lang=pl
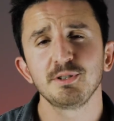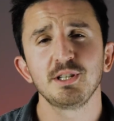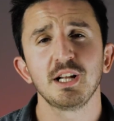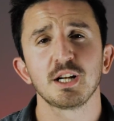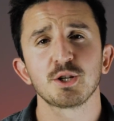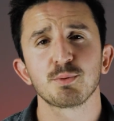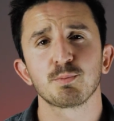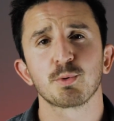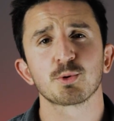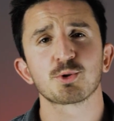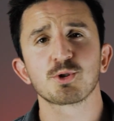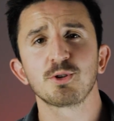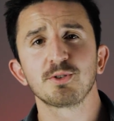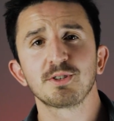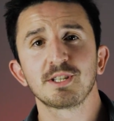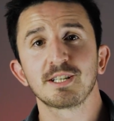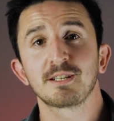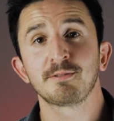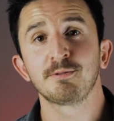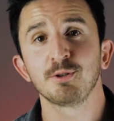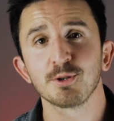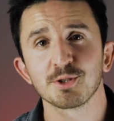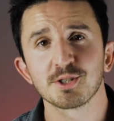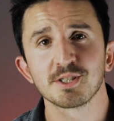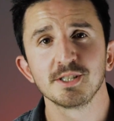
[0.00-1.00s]
widać,
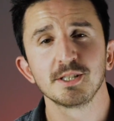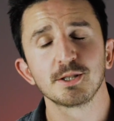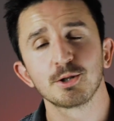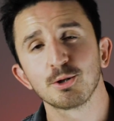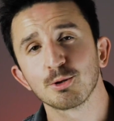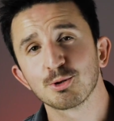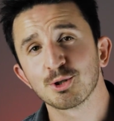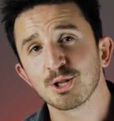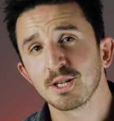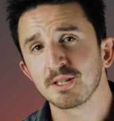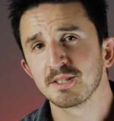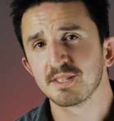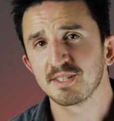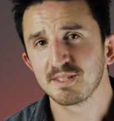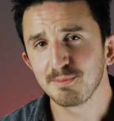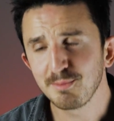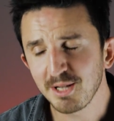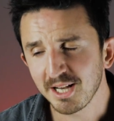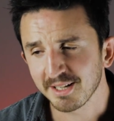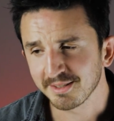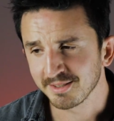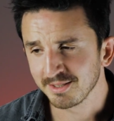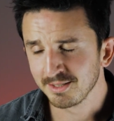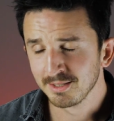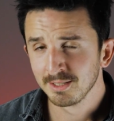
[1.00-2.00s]
początek wiosny to czas
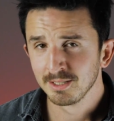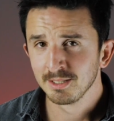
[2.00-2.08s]
zmian.